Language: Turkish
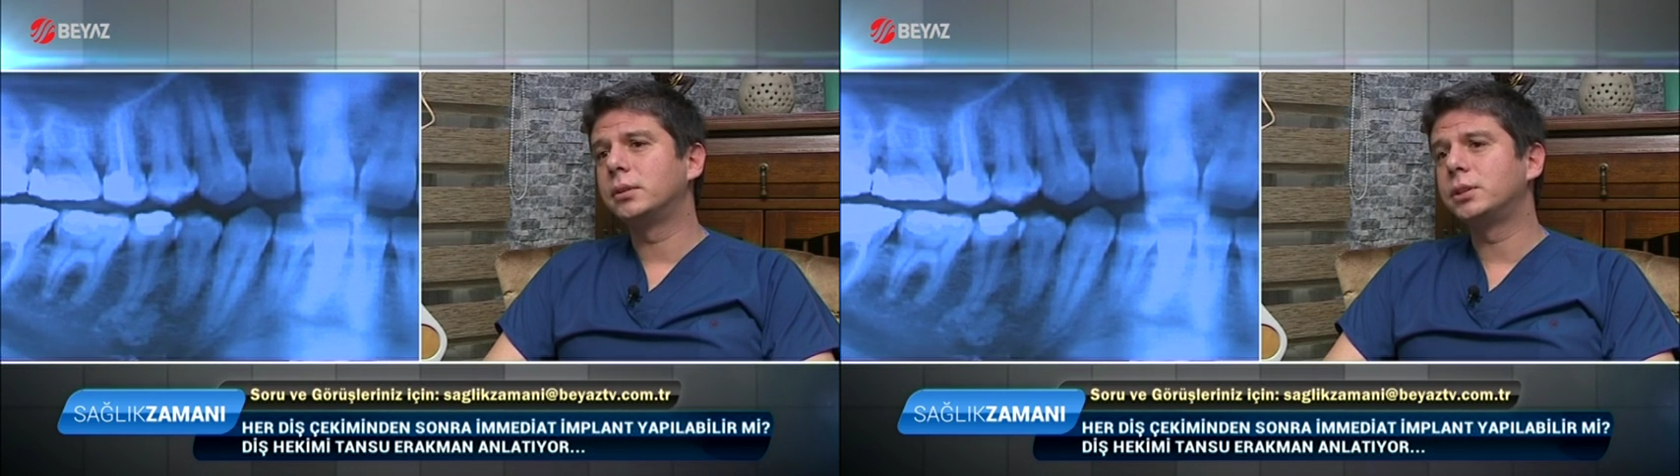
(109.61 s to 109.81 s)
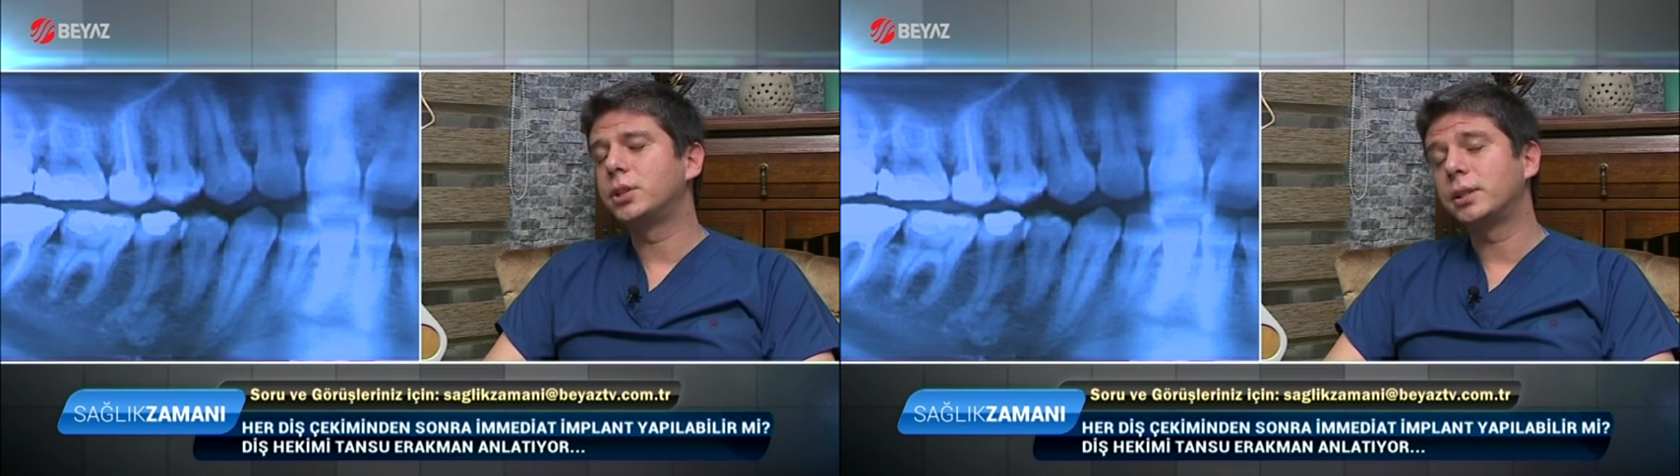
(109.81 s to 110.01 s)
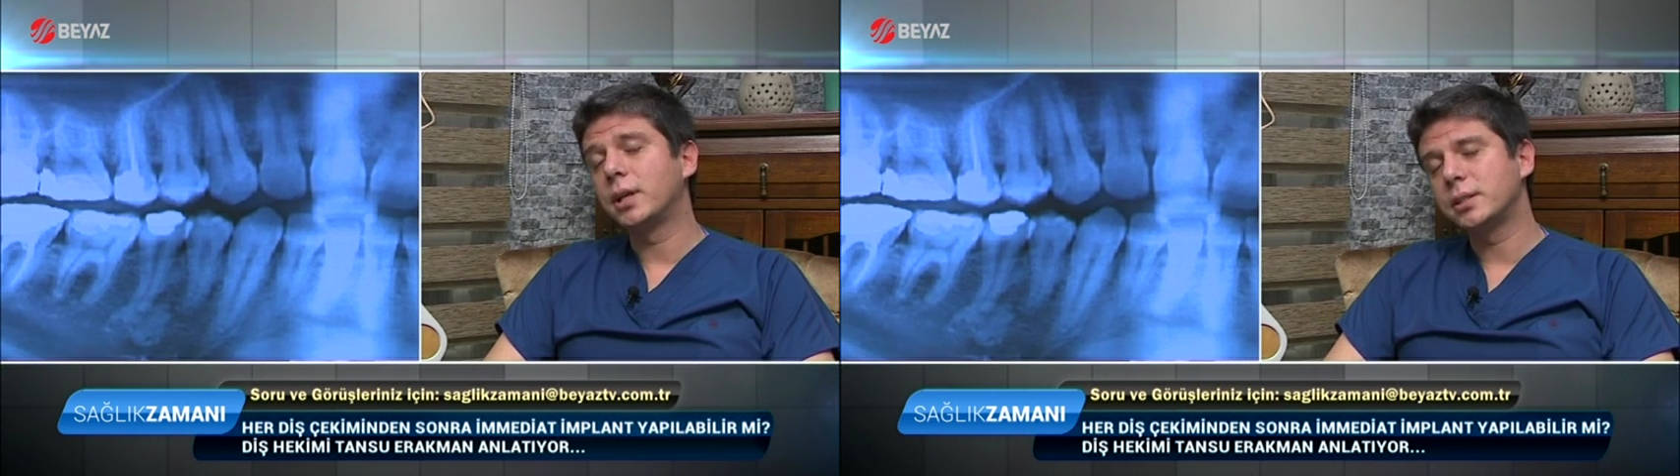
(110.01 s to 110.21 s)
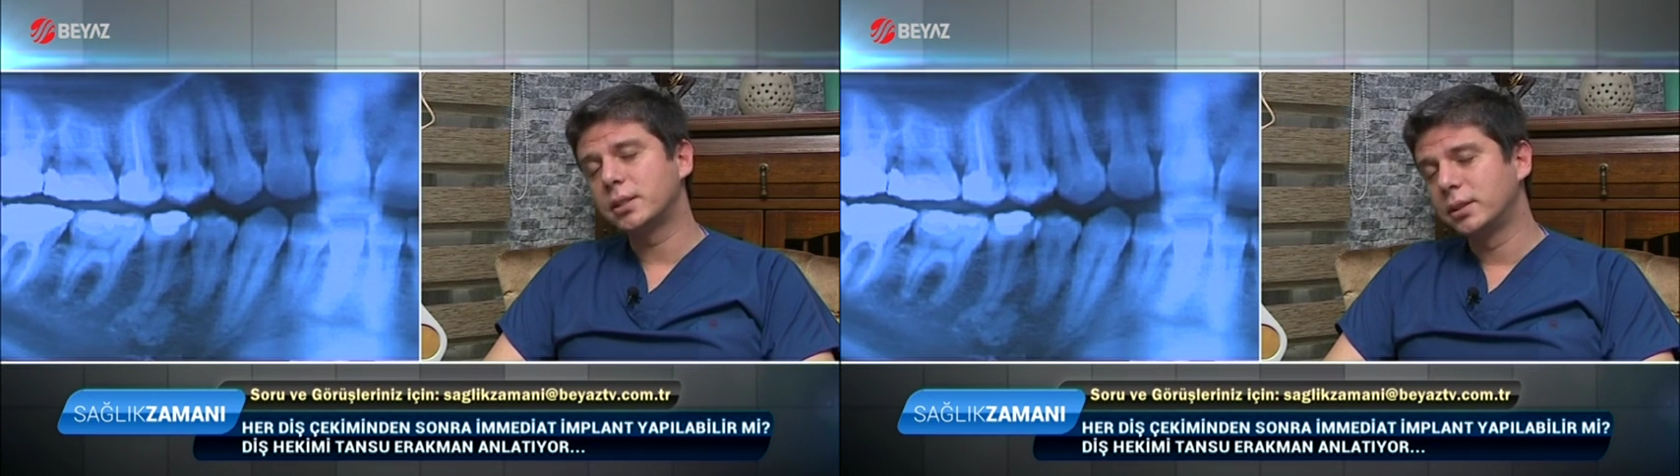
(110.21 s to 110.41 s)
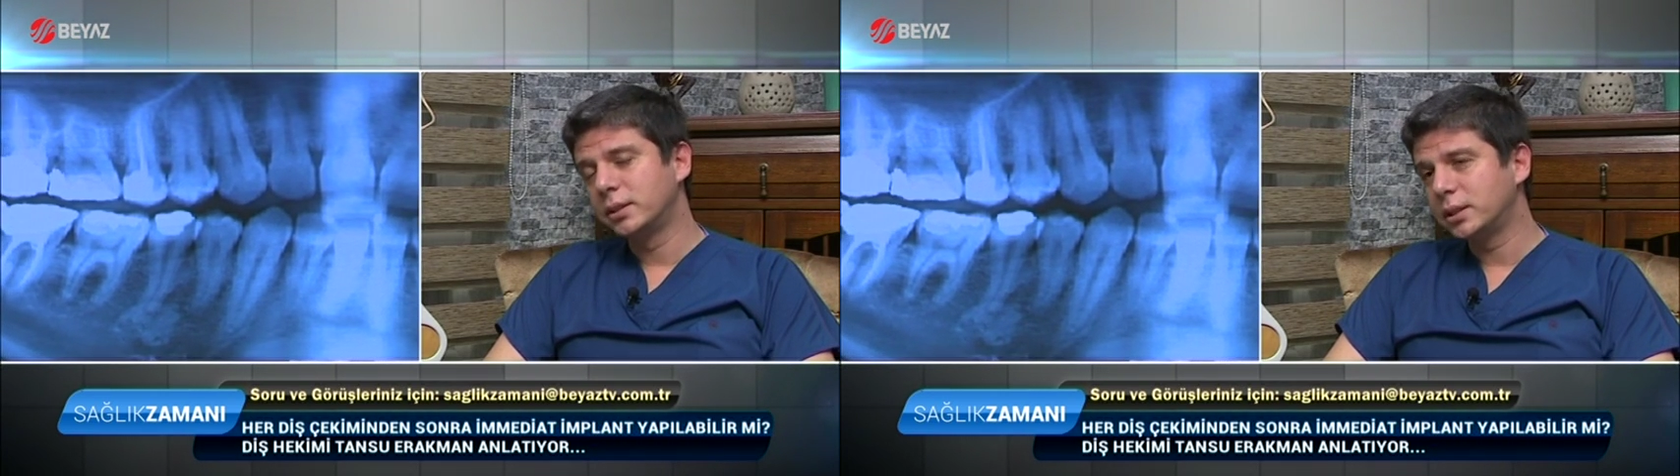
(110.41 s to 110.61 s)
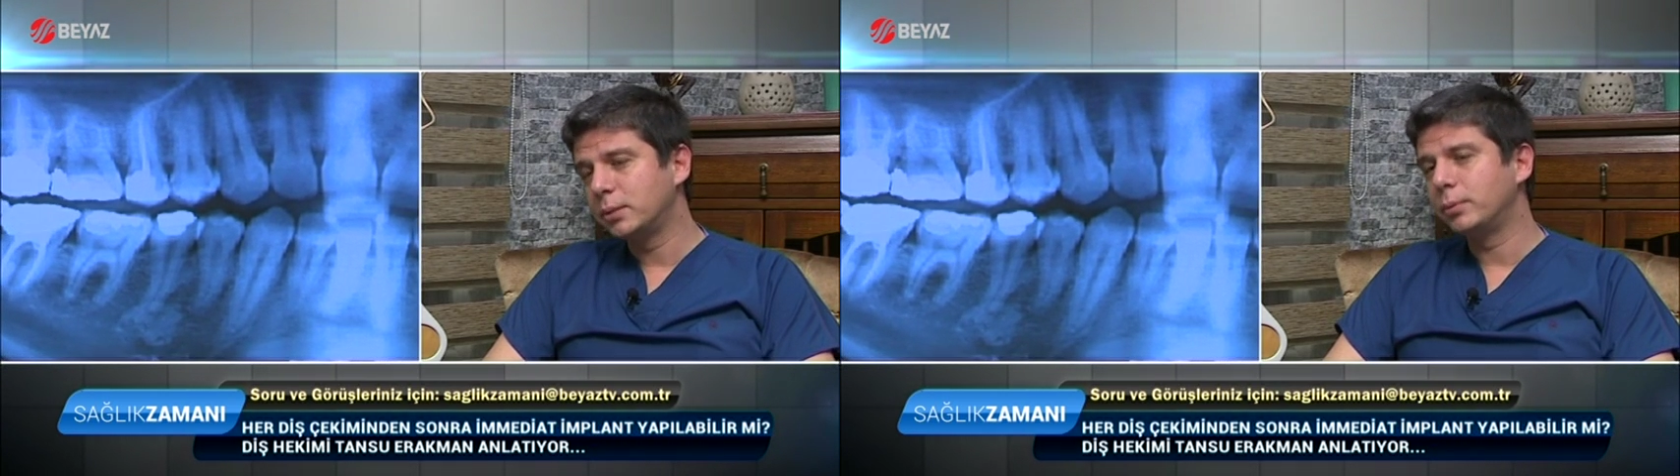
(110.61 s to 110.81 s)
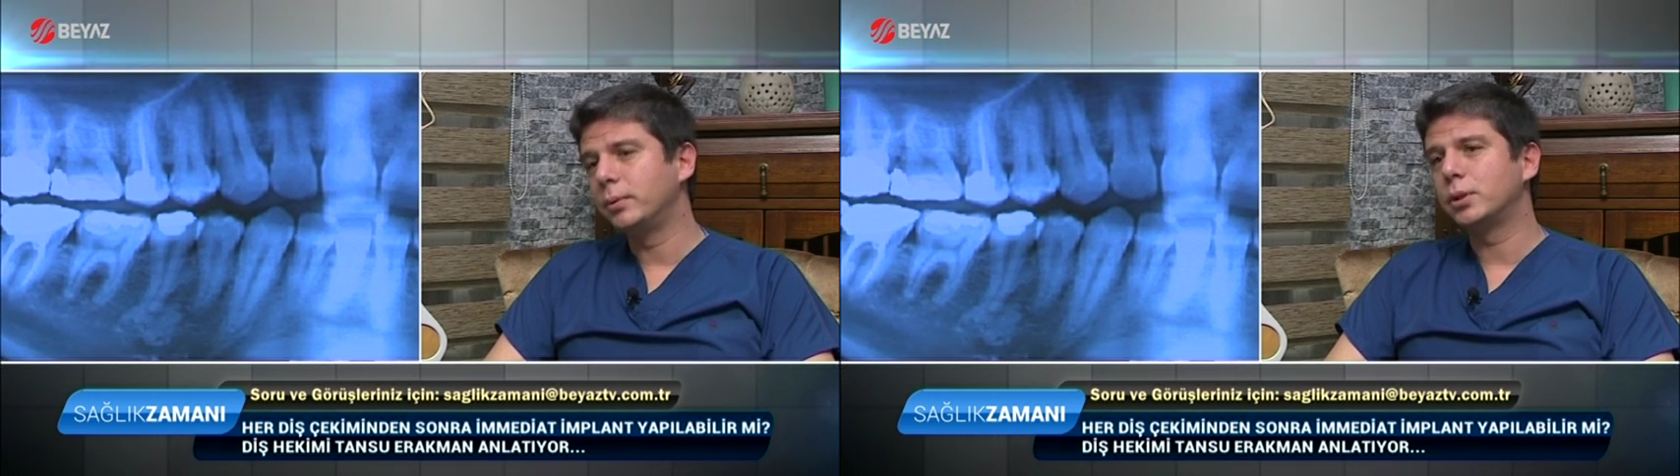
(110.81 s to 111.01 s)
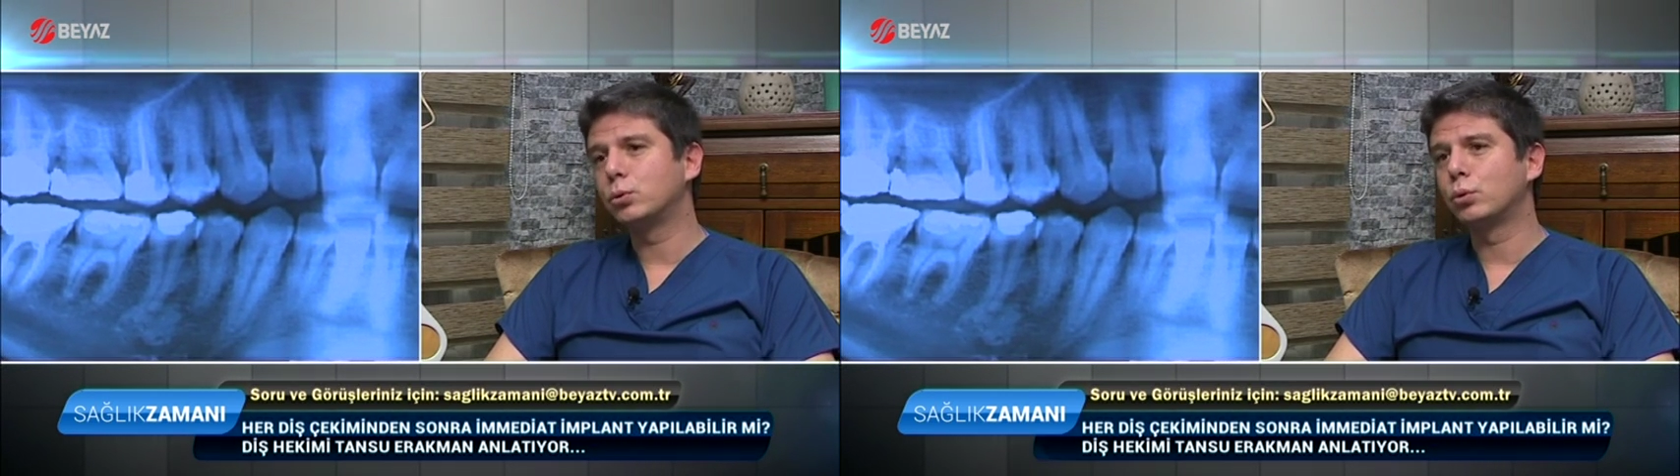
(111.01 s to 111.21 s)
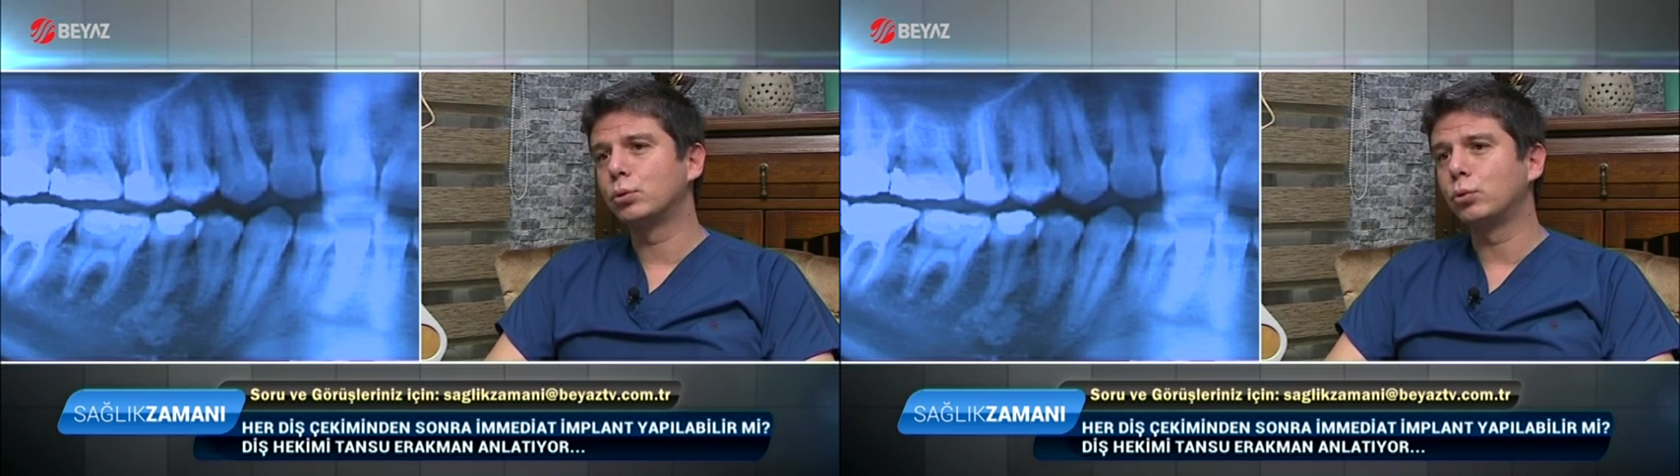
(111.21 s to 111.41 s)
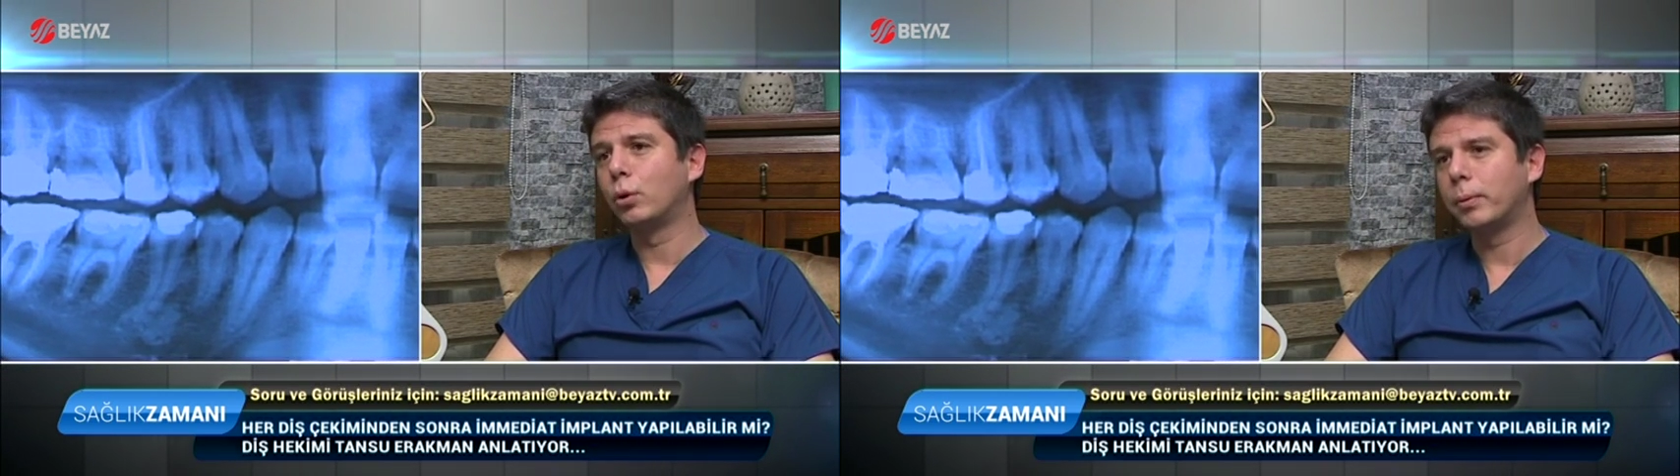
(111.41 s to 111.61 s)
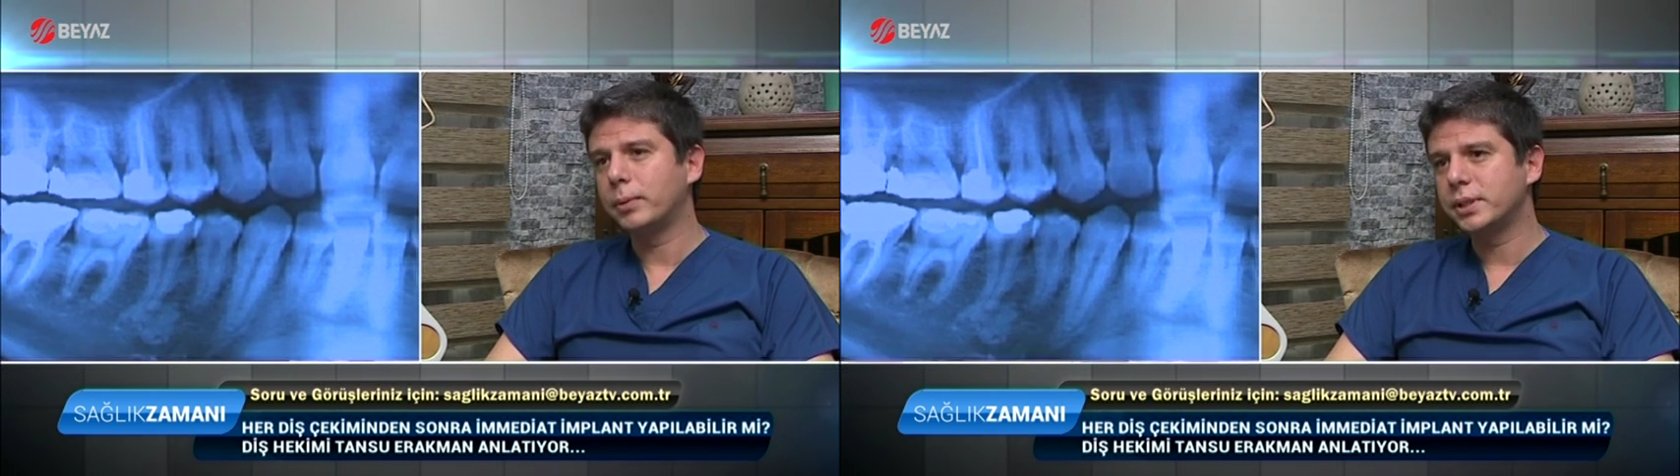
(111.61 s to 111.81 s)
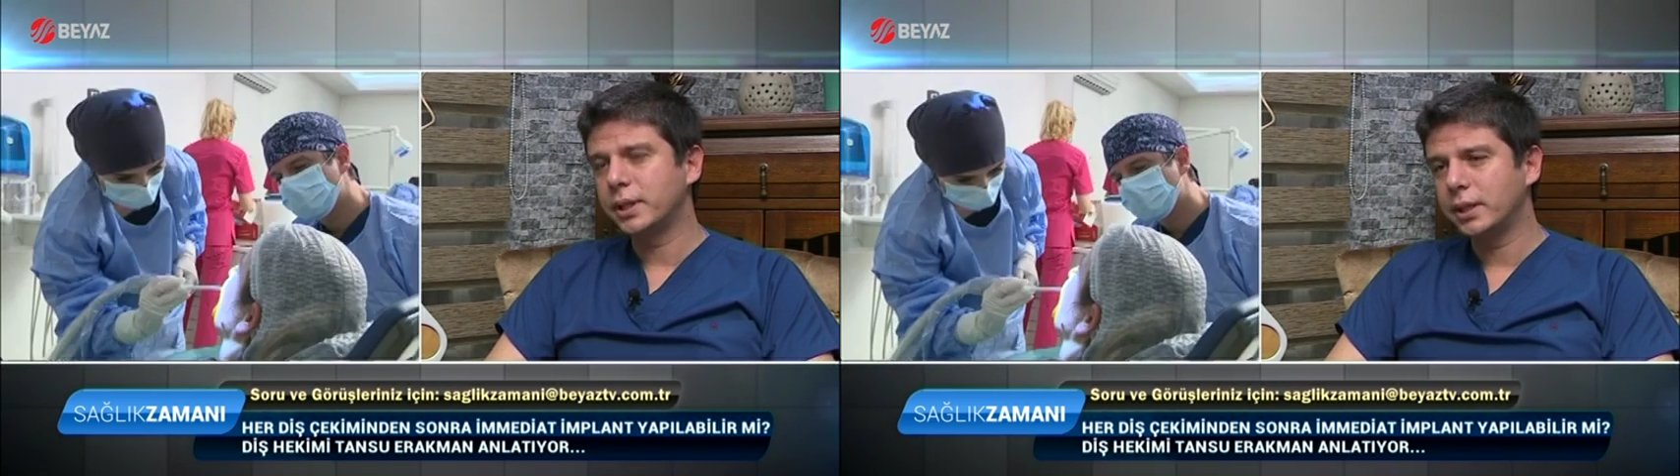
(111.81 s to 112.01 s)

e, diş eti hastalığı gibi bir sorunun olmaması